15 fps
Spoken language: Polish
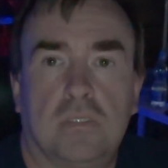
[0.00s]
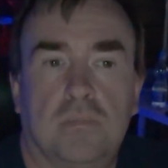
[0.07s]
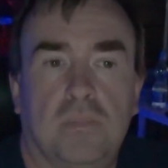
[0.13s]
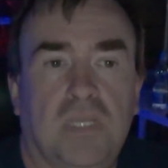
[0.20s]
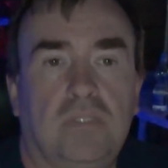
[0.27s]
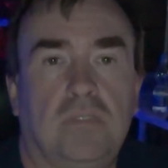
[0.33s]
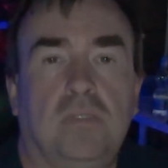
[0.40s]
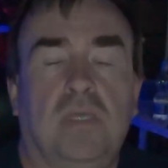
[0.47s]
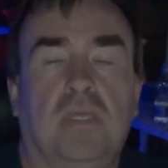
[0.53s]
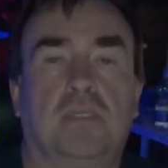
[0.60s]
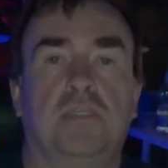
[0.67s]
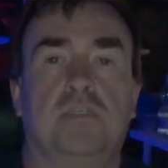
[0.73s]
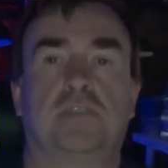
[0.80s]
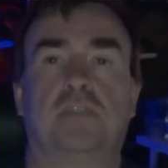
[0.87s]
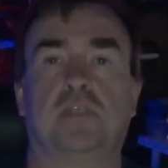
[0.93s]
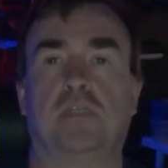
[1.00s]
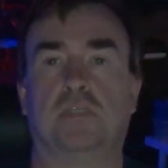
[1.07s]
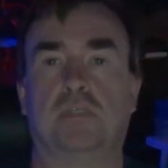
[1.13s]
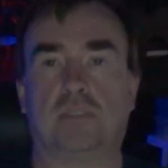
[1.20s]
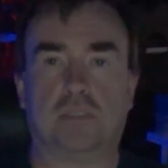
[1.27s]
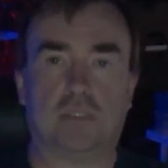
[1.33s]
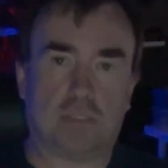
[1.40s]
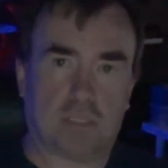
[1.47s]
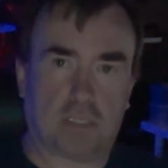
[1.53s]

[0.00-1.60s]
ma to jakiś sens.